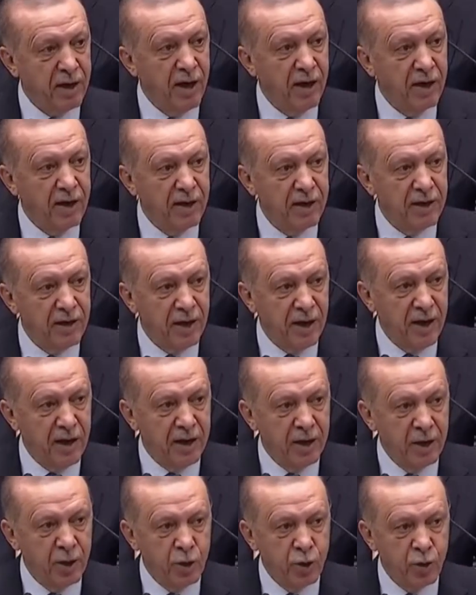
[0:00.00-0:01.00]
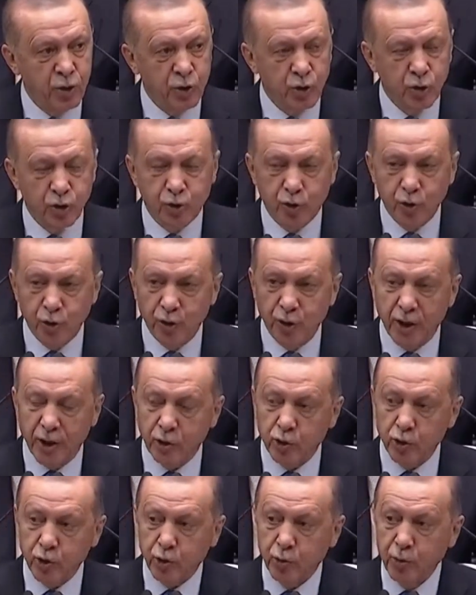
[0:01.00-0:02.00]
tarihine,
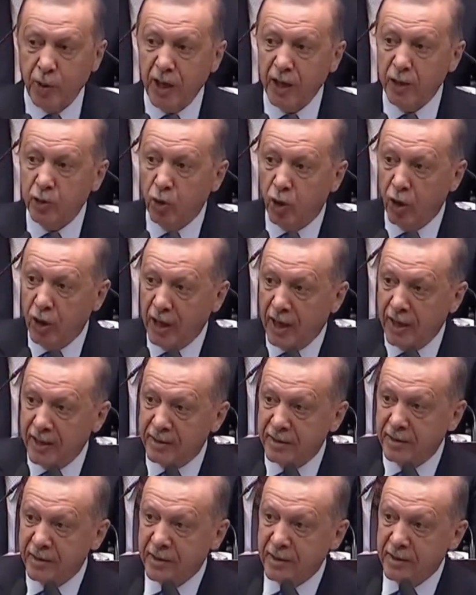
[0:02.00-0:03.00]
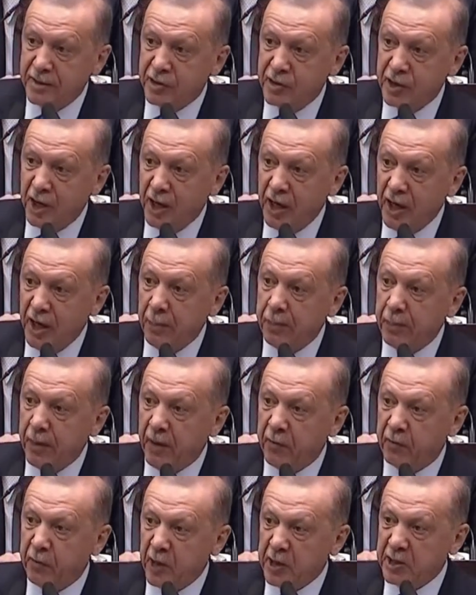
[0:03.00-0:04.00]
kültürüne düşman olan
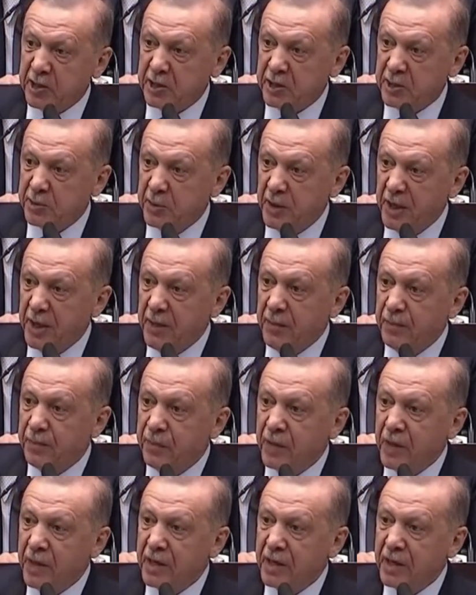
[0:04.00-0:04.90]
CHP faşizmi